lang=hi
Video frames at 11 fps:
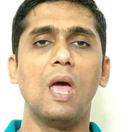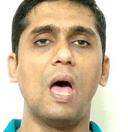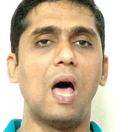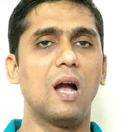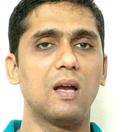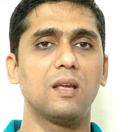
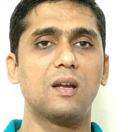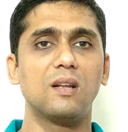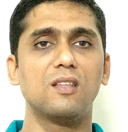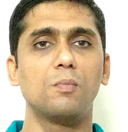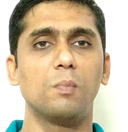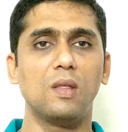अगर गर्दन
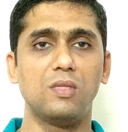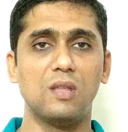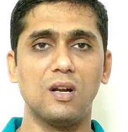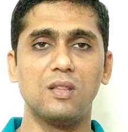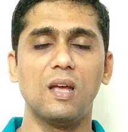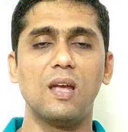में दर्द
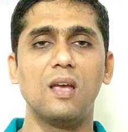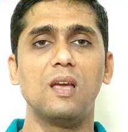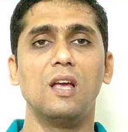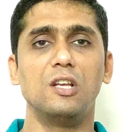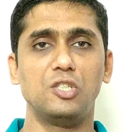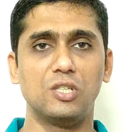है
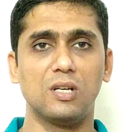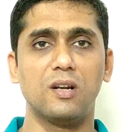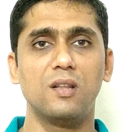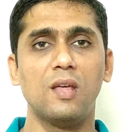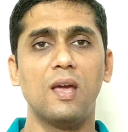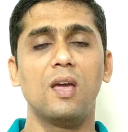जकड़न
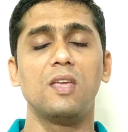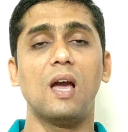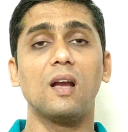है या